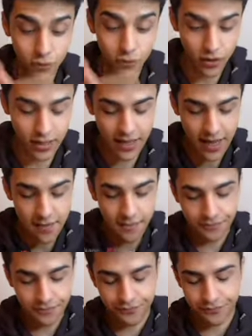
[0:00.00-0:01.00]
Burada da
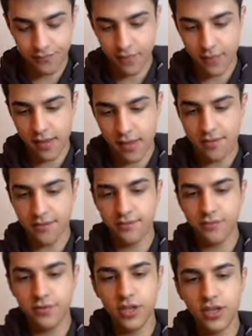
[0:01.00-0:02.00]

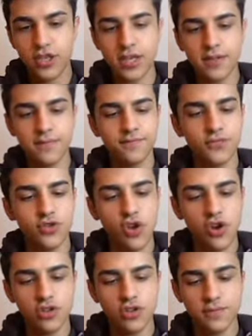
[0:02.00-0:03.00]
2
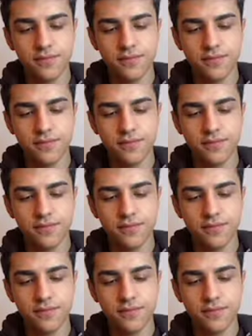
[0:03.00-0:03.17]
4